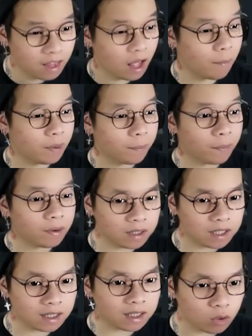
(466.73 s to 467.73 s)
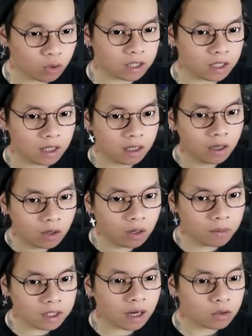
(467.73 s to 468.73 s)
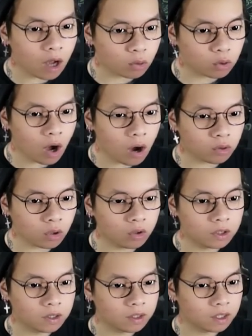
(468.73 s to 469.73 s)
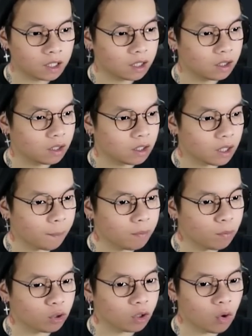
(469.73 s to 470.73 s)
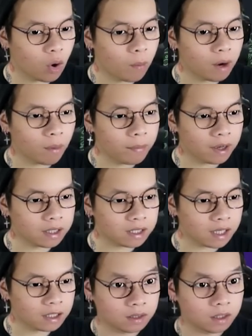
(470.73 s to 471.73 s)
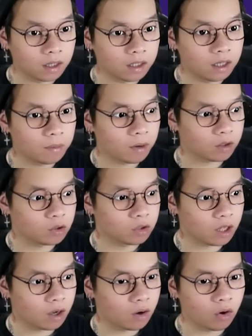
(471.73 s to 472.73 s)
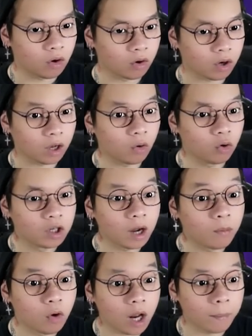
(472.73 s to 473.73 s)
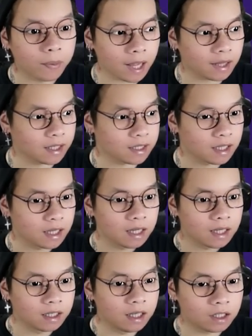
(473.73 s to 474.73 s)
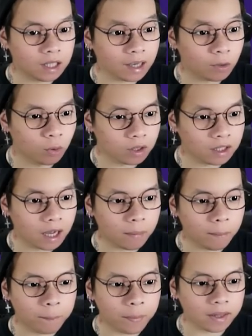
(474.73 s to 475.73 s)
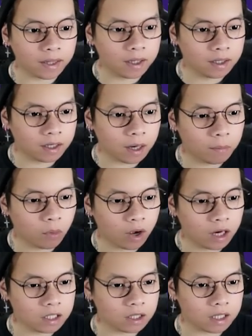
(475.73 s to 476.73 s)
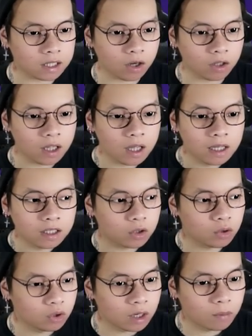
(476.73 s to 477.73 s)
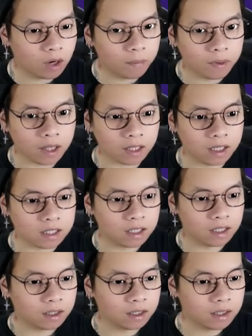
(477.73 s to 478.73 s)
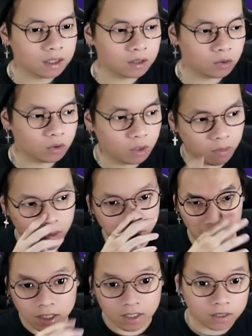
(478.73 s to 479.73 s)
Sampai depan udah bisa guys langsung guys. Udah bisa langsung auto auto. Tapi butuhnya 2,5B guys ya. Ini 500 juta. Oh, oke. Okay. Udah mulai berat guys. Di Tech World dengan 4 uh, eh, Rainbow Helix Excelot sudah mulai berat guys. Sudah mulai berat ya.